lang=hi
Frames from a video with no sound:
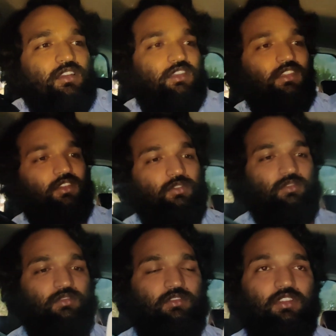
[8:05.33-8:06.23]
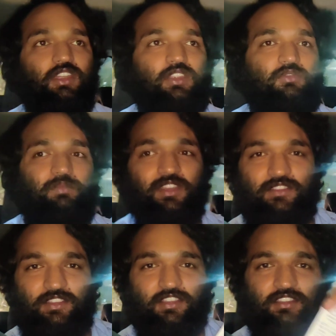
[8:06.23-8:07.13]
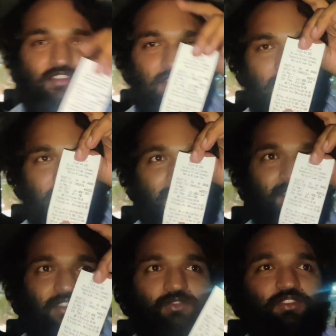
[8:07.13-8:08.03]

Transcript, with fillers: ये देखो ये रही वो पर्ची ये पर्ची